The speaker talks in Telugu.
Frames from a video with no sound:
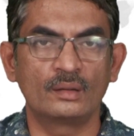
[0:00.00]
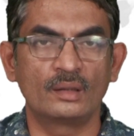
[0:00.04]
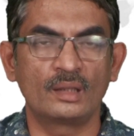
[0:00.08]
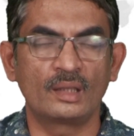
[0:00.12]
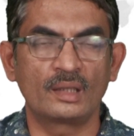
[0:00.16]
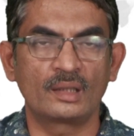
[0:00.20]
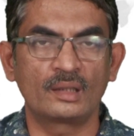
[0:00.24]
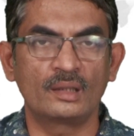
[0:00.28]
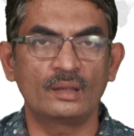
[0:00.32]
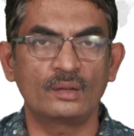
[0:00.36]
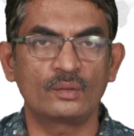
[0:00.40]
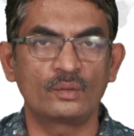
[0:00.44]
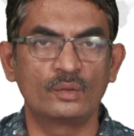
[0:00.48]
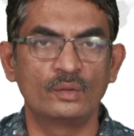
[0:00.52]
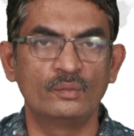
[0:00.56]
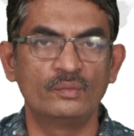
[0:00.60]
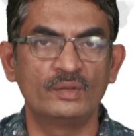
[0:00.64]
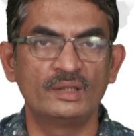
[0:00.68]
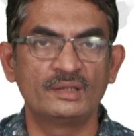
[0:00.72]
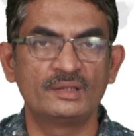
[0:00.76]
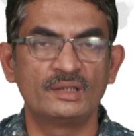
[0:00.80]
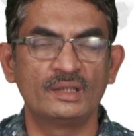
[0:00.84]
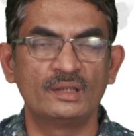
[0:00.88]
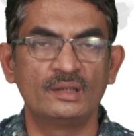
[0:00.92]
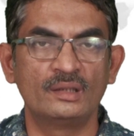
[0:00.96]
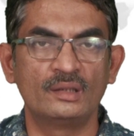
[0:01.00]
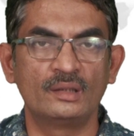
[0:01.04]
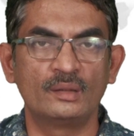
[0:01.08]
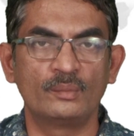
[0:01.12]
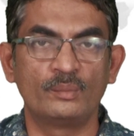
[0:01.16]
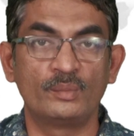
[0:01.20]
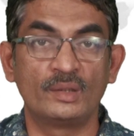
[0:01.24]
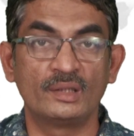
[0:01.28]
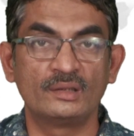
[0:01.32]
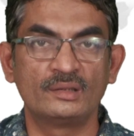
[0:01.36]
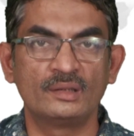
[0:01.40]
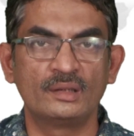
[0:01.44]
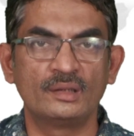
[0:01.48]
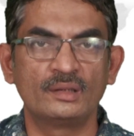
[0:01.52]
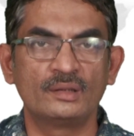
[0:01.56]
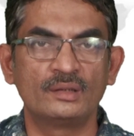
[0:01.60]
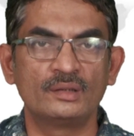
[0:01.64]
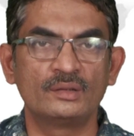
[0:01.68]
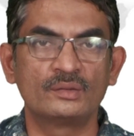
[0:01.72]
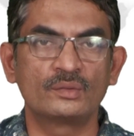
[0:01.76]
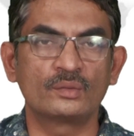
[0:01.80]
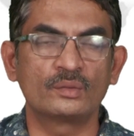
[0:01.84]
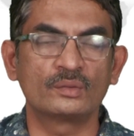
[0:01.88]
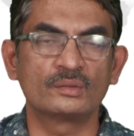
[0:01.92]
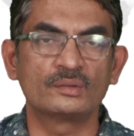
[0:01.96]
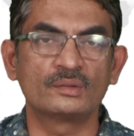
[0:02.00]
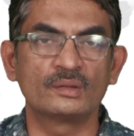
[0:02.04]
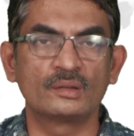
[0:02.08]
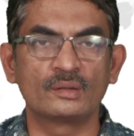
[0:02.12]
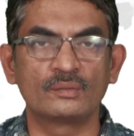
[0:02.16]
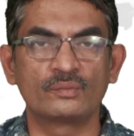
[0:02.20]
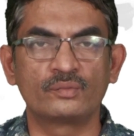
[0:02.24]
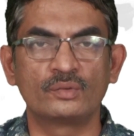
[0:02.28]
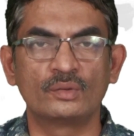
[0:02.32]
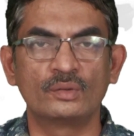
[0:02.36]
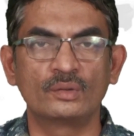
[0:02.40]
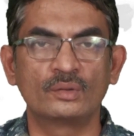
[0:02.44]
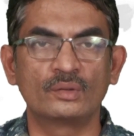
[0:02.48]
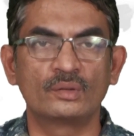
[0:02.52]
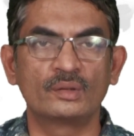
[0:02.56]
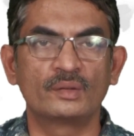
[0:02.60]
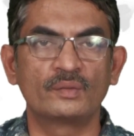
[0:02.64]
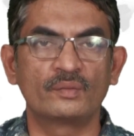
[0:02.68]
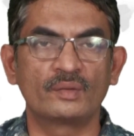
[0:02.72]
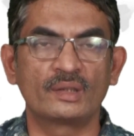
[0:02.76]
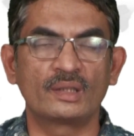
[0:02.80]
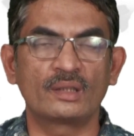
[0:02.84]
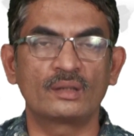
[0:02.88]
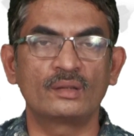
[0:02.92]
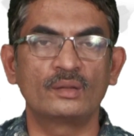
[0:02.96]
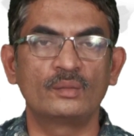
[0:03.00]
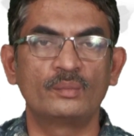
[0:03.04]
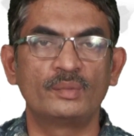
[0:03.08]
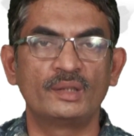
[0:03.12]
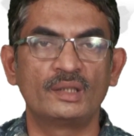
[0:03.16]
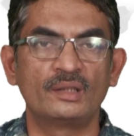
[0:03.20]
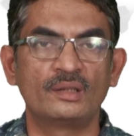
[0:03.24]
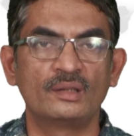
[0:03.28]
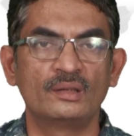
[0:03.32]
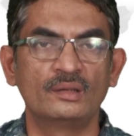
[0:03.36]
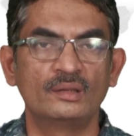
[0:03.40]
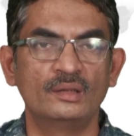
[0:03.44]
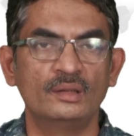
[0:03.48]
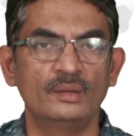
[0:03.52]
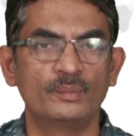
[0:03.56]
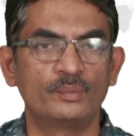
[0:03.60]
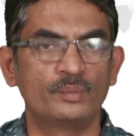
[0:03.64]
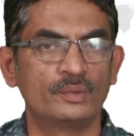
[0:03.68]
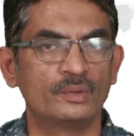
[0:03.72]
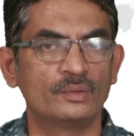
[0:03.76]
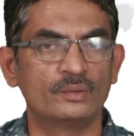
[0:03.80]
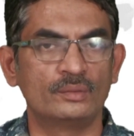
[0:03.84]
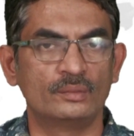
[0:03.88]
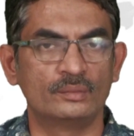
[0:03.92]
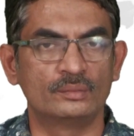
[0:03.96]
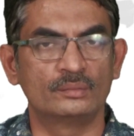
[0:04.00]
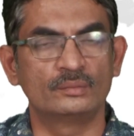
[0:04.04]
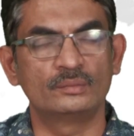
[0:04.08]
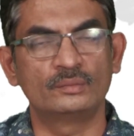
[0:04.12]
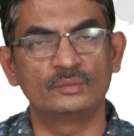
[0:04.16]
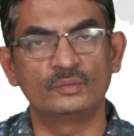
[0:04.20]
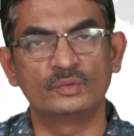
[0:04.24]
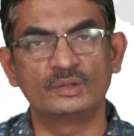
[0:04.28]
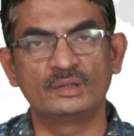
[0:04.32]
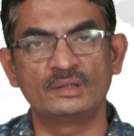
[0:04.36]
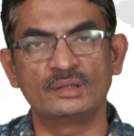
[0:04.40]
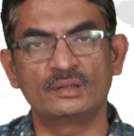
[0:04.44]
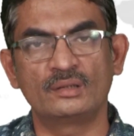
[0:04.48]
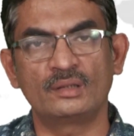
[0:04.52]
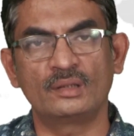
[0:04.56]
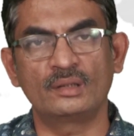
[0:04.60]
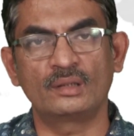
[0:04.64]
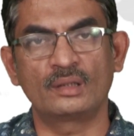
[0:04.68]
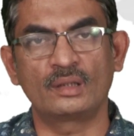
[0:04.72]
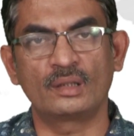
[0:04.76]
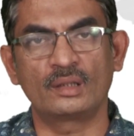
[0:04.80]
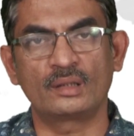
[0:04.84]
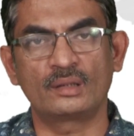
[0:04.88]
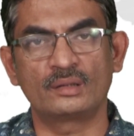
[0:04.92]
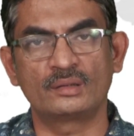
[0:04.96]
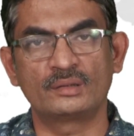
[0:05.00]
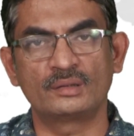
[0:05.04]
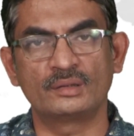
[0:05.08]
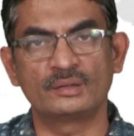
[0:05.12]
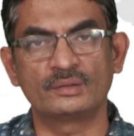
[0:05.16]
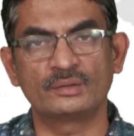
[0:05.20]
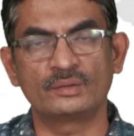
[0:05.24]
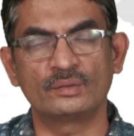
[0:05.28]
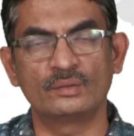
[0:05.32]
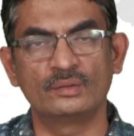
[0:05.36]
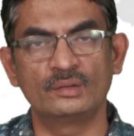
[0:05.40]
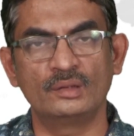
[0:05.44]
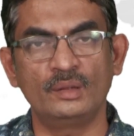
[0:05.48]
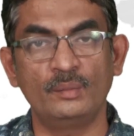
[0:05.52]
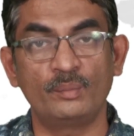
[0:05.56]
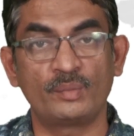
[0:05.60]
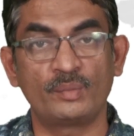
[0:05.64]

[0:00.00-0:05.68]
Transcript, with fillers: లాగా కోవిషీల్డ్ని బ్రెజిల్కి తీసుకొస్తున్న ఫోటో ట్విట్టర్లో పెట్టింది ఇప్పుడు విచిత్రంగా ఆకర్షిస్తోంది